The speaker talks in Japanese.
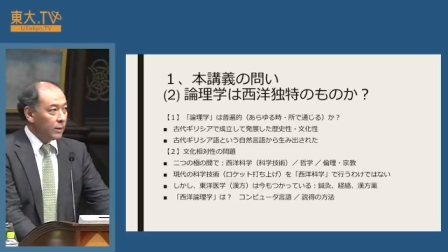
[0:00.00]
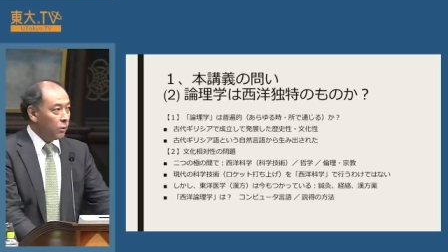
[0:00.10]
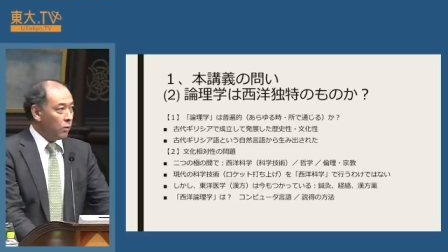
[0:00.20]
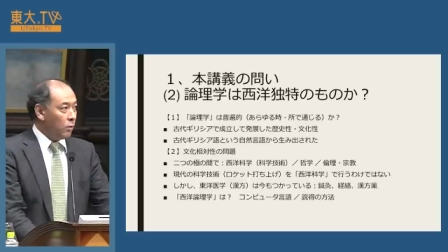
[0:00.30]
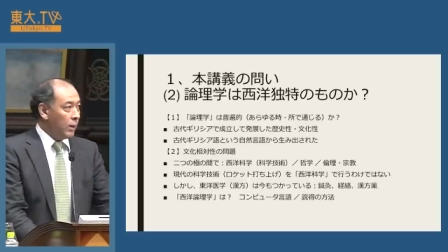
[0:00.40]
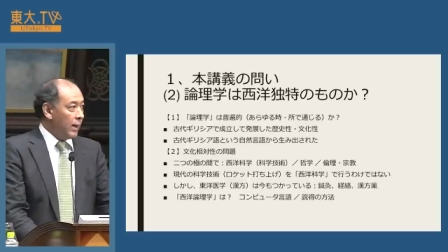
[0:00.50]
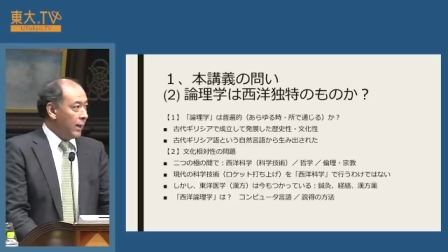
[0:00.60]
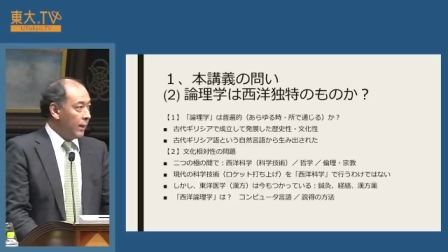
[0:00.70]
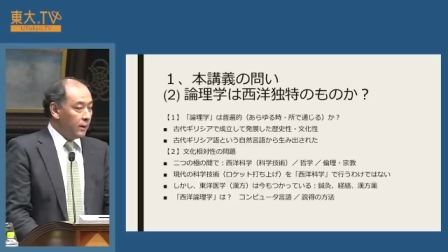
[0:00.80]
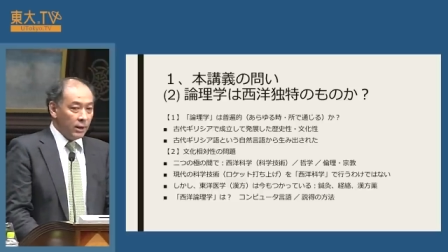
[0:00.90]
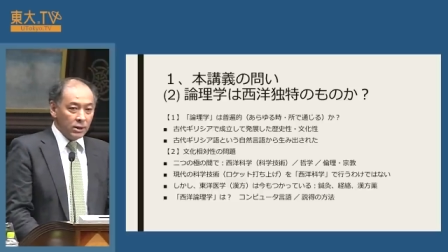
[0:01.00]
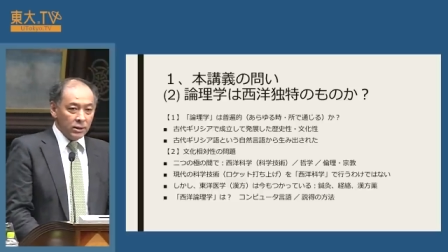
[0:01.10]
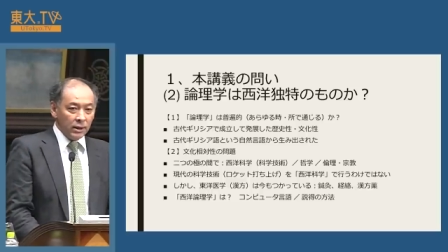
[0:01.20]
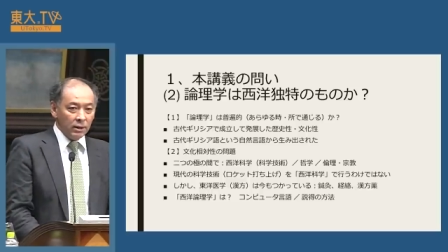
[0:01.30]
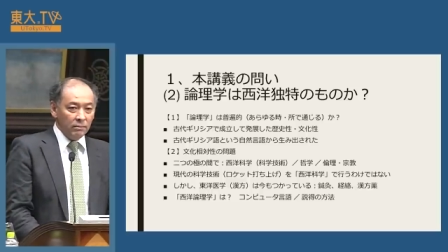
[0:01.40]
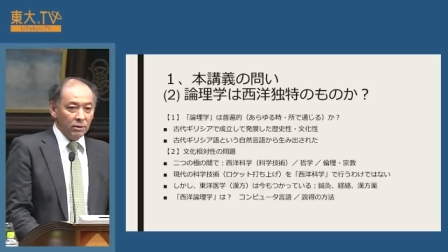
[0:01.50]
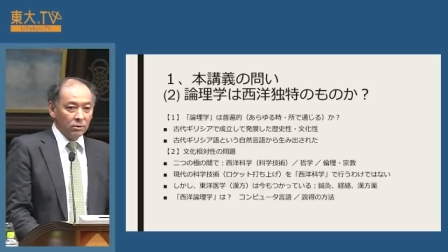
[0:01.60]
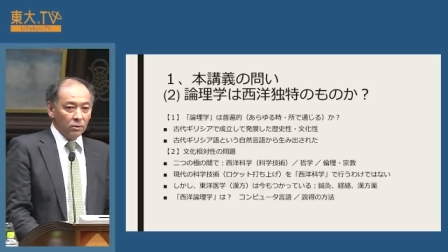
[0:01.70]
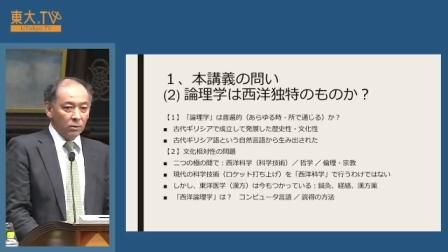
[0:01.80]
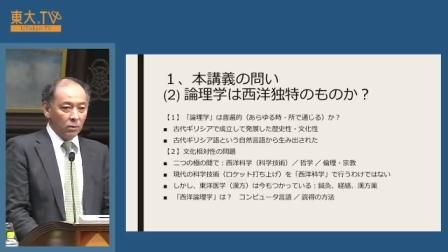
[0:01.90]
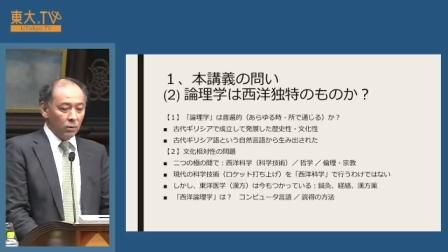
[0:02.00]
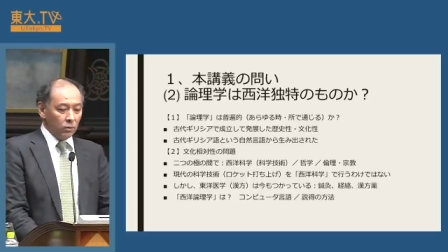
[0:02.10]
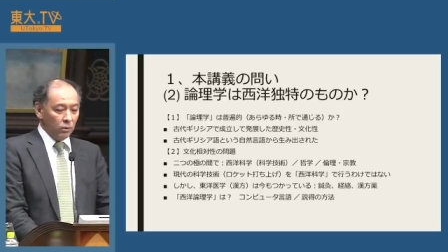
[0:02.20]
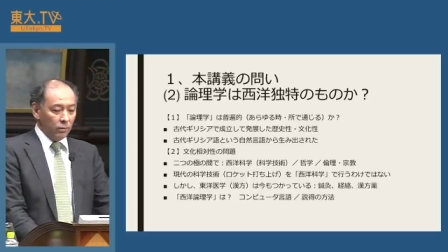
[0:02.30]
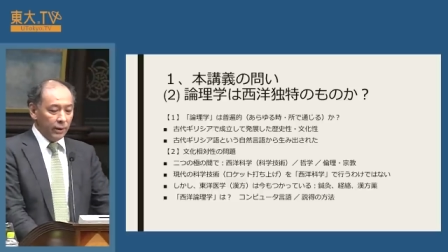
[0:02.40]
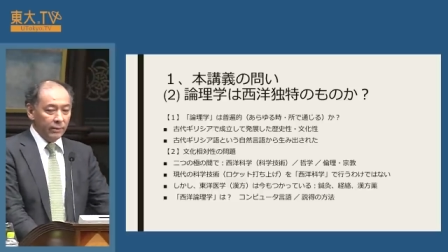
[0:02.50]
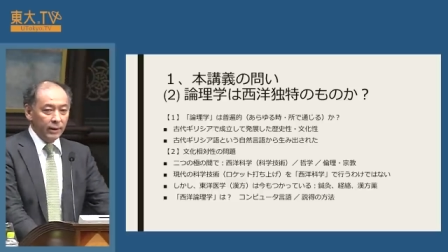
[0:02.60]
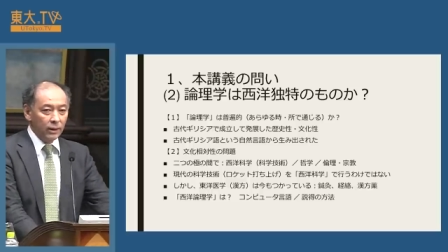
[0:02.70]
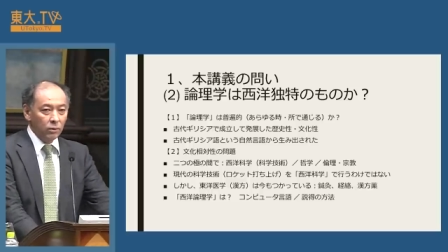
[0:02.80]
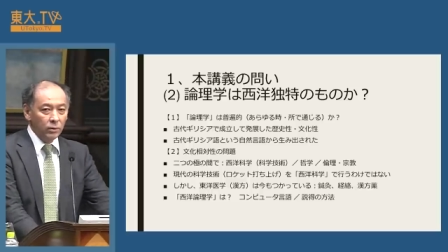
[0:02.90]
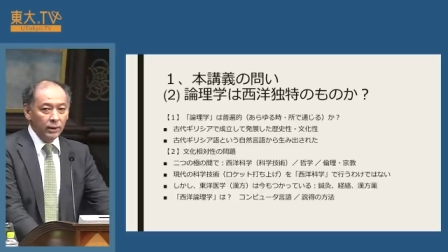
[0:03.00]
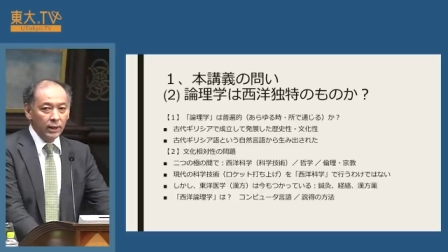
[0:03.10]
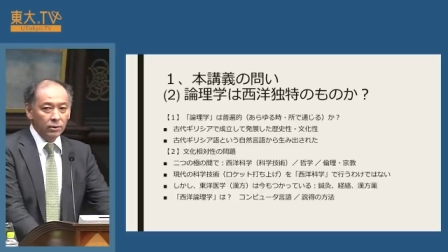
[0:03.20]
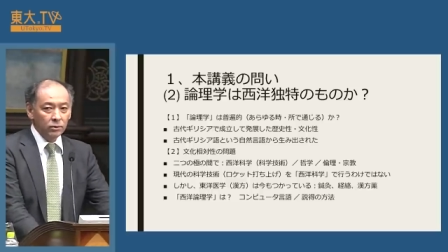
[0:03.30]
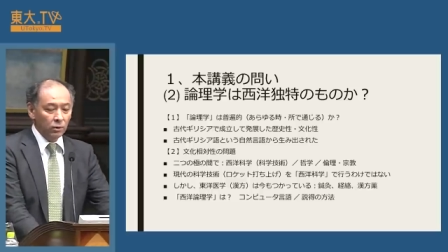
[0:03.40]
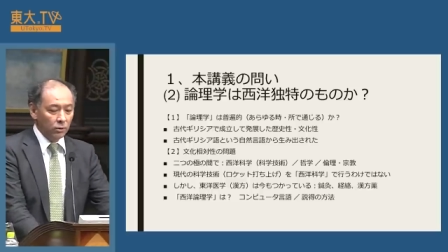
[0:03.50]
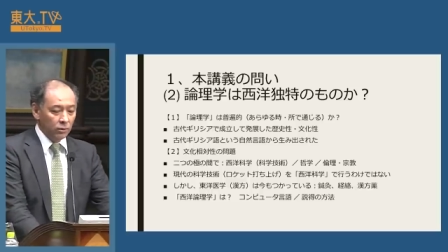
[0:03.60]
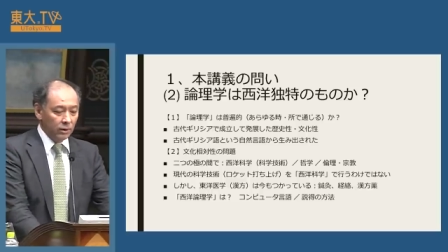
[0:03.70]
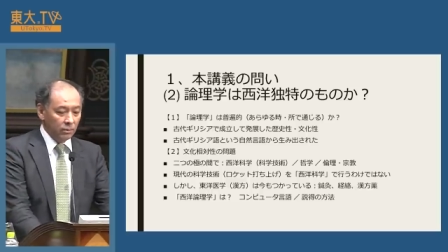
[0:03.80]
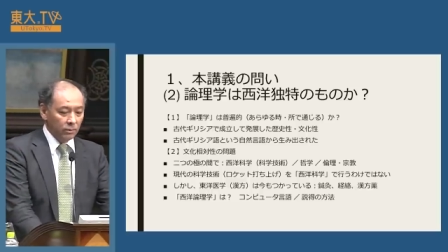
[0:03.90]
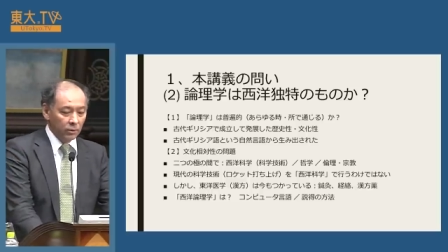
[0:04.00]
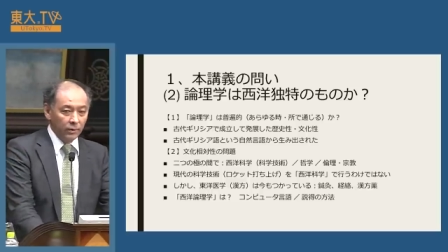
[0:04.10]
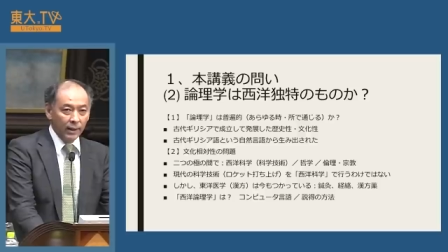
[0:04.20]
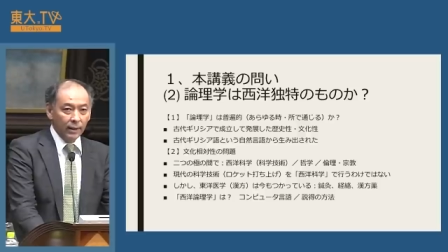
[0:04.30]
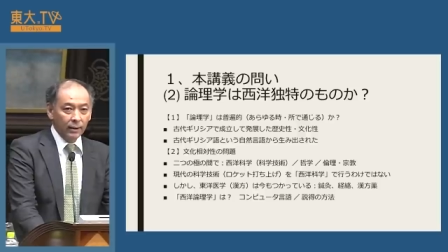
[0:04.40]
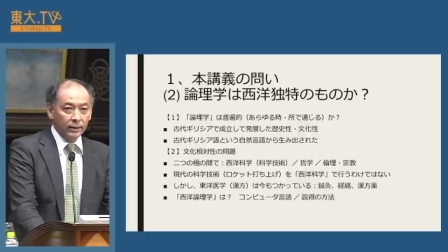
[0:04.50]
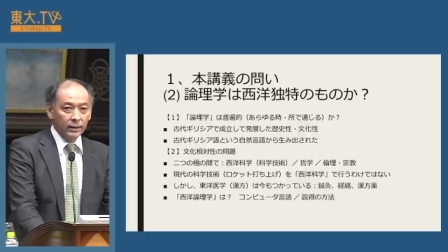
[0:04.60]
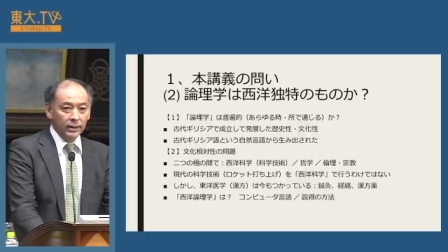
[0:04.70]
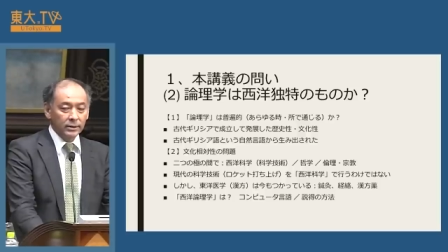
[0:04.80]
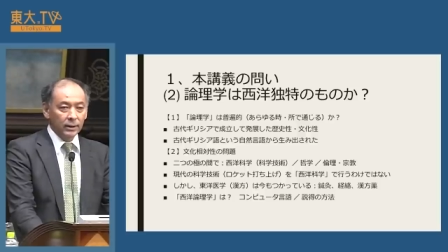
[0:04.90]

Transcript: ところが歴史的に見るとこの我々が論理学と呼んでいるものは紀元